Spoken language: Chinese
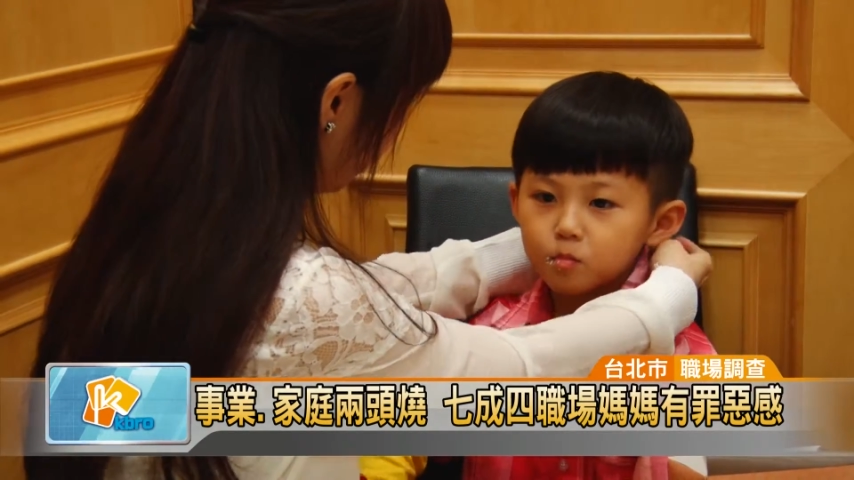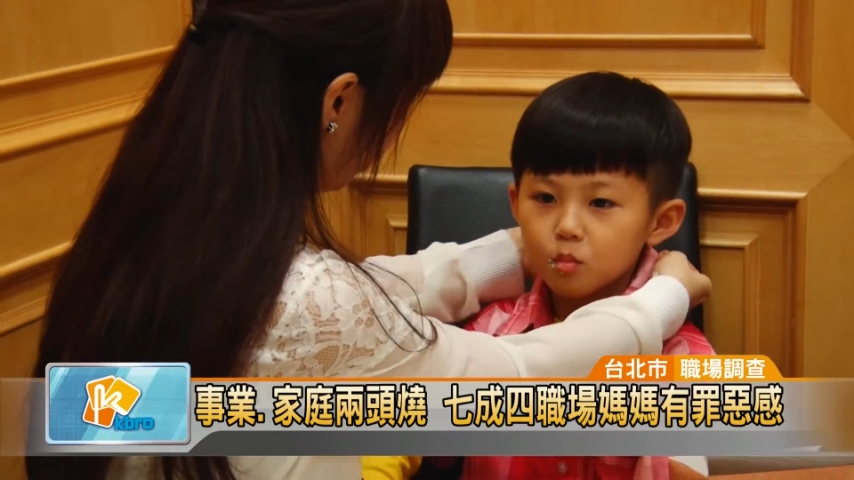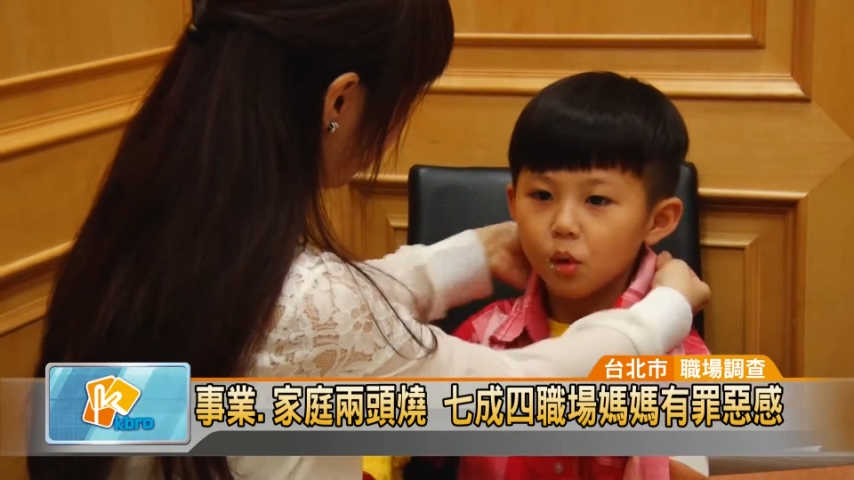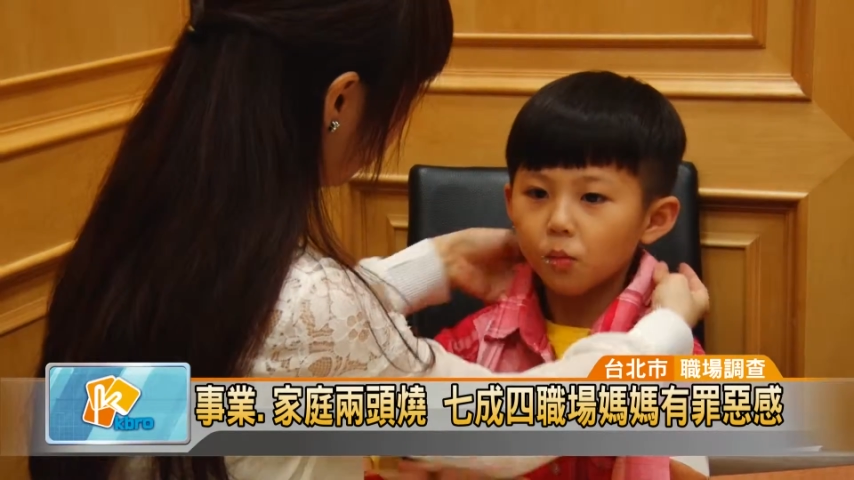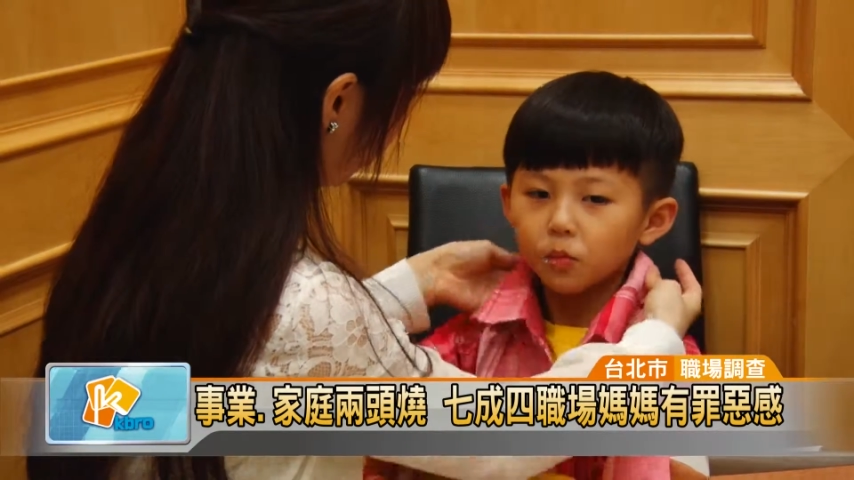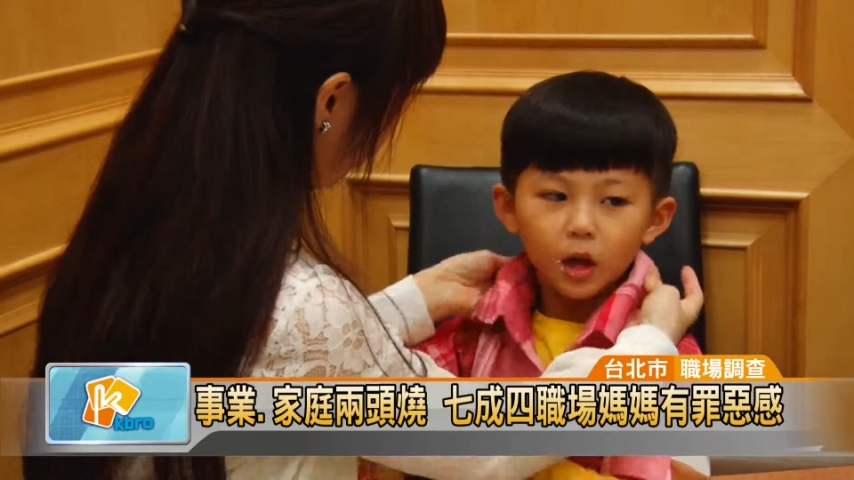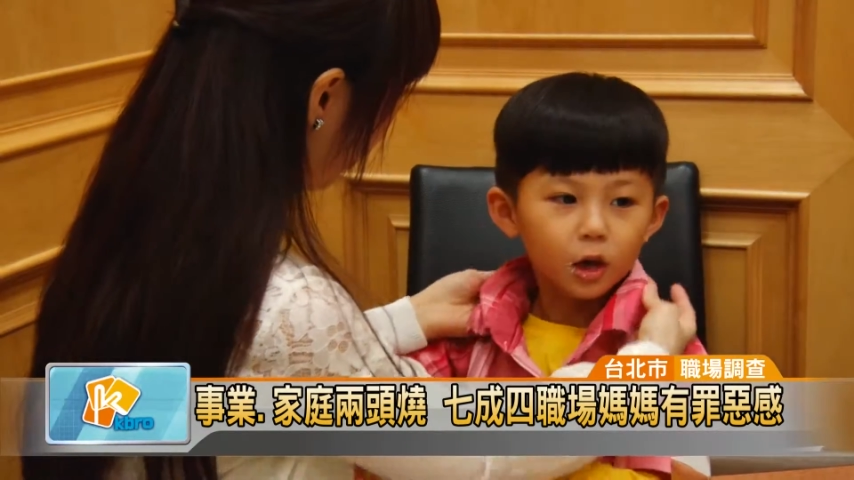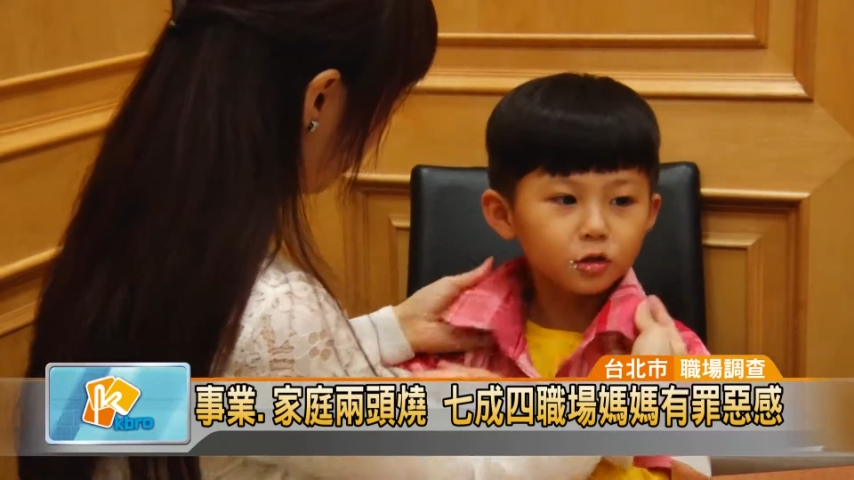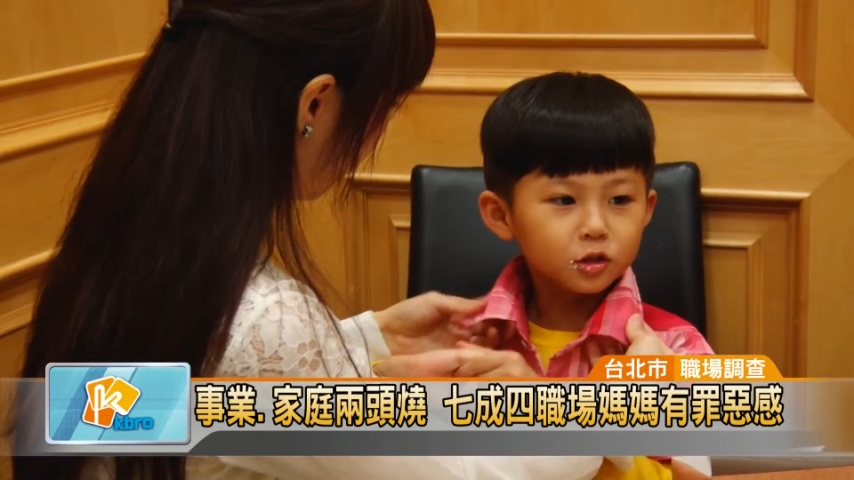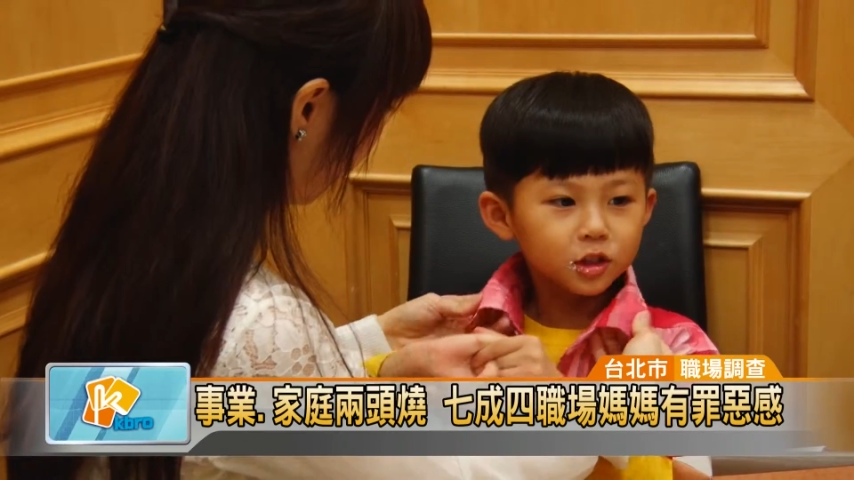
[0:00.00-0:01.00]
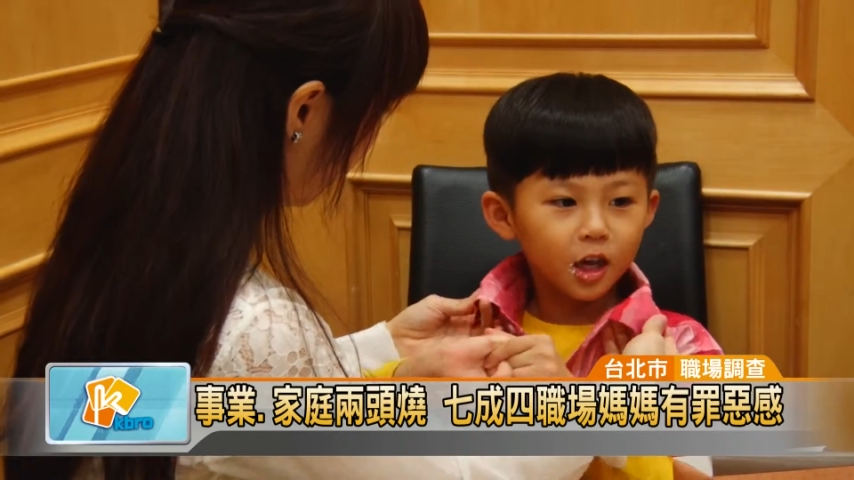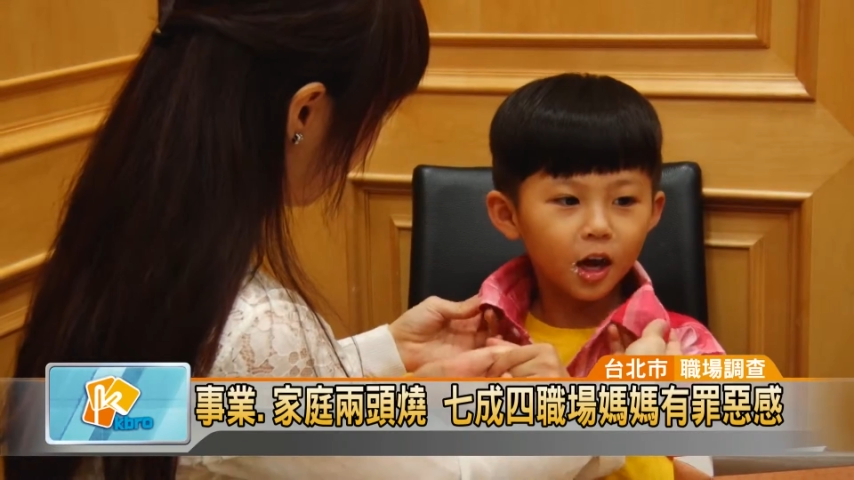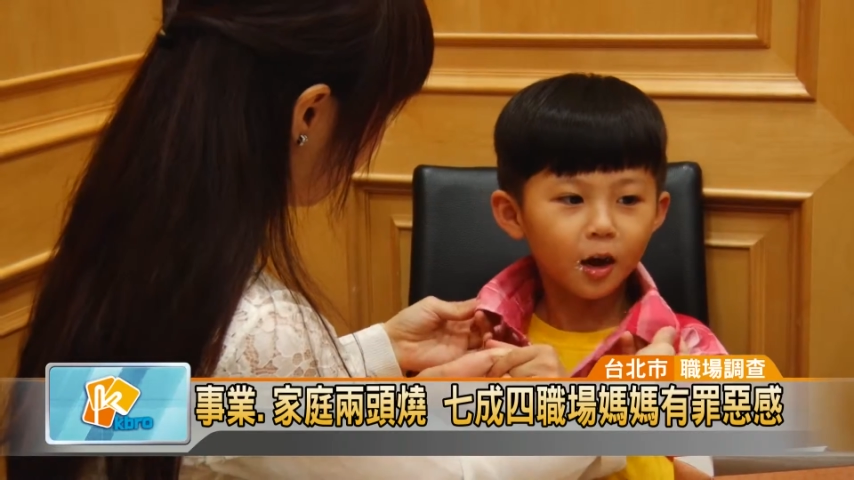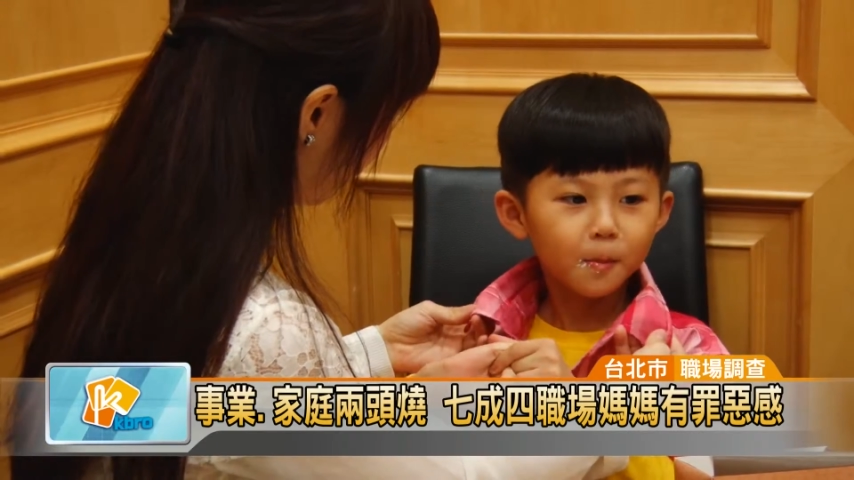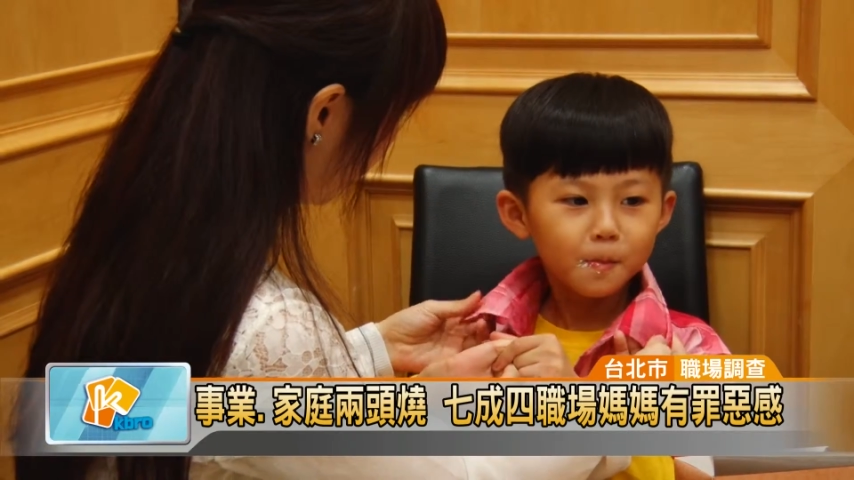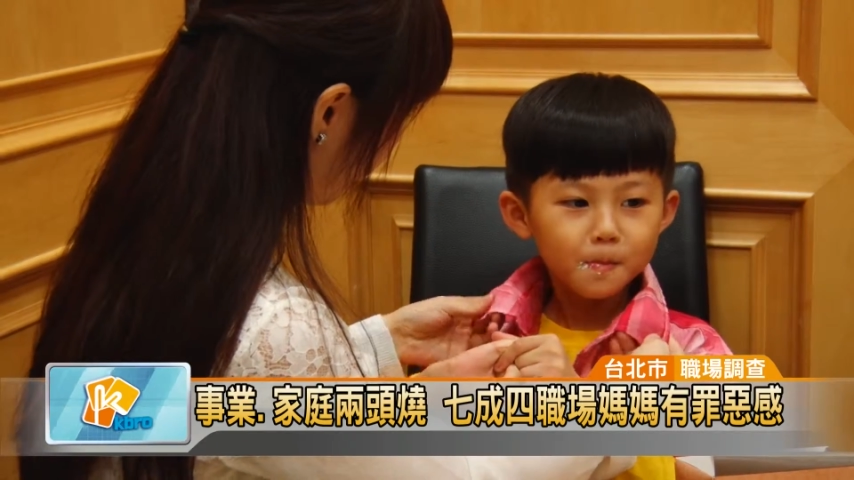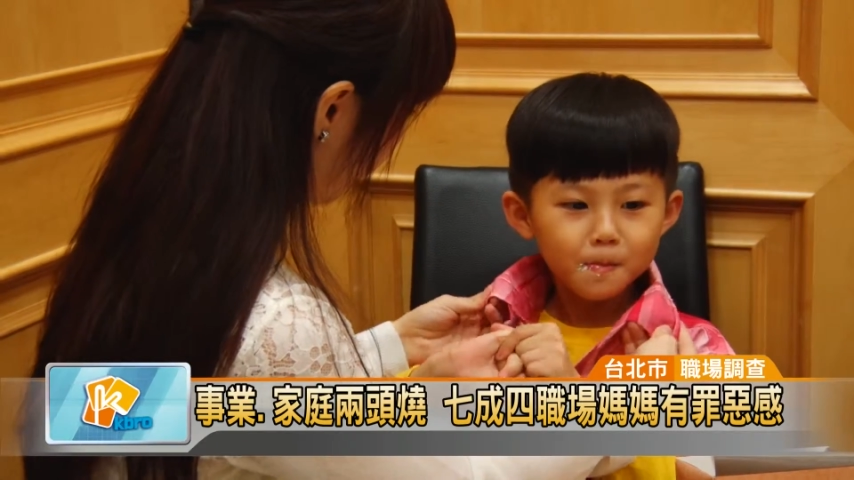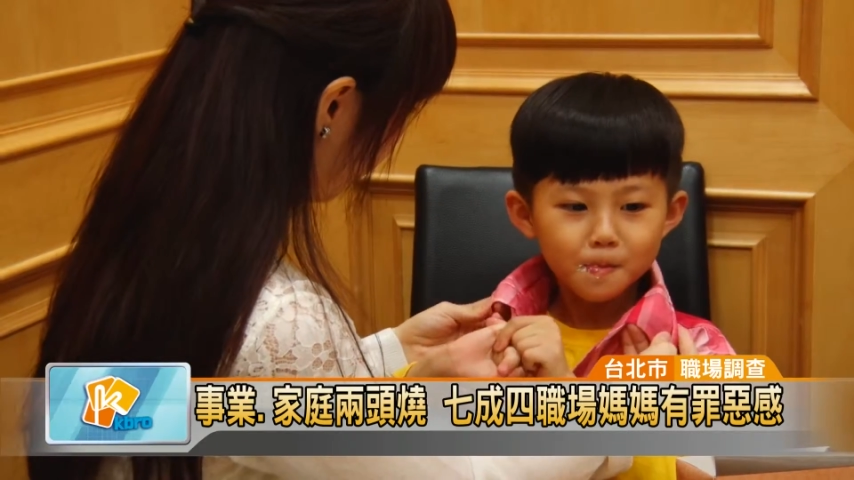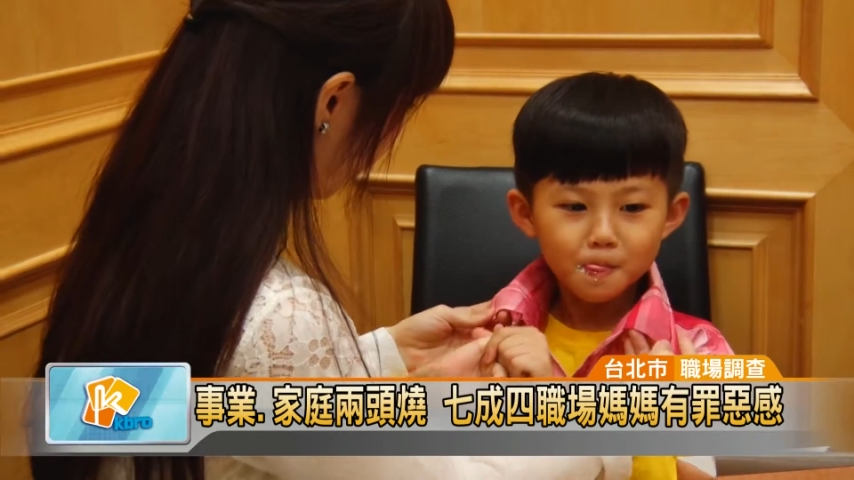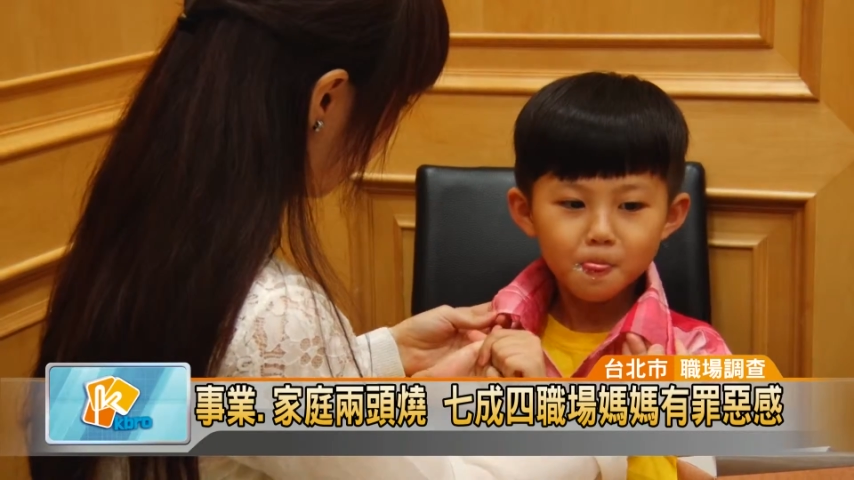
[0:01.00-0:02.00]
是下班后还得继续
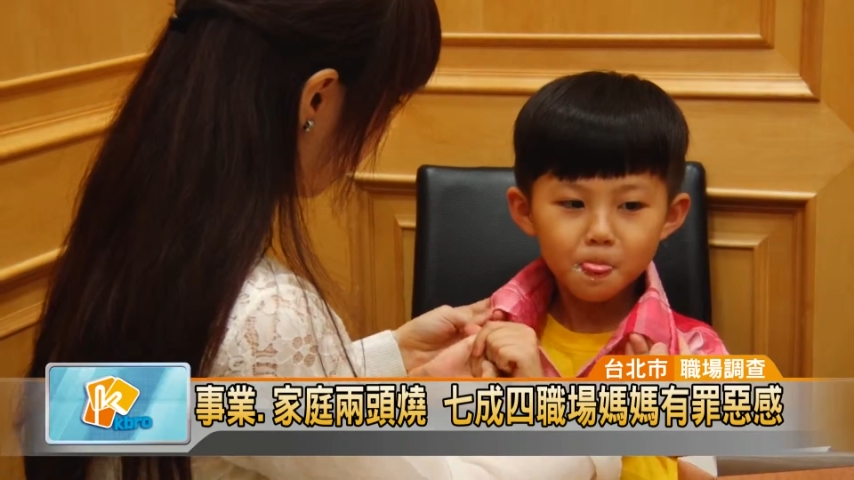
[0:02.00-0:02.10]
做家